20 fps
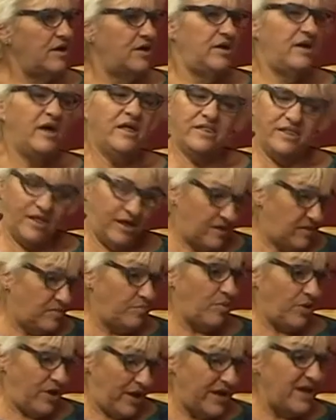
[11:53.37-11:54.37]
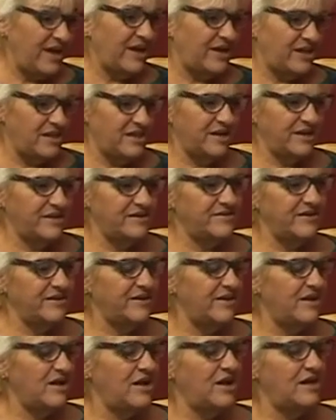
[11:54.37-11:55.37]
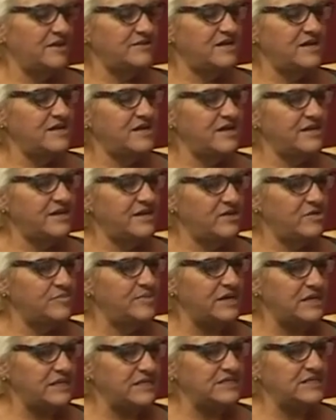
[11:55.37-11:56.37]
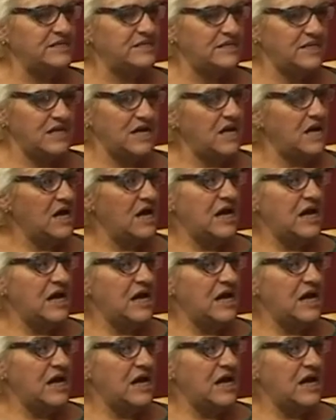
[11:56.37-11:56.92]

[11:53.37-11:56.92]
que por ahí gente que se queda en la salida del teatro para decirte,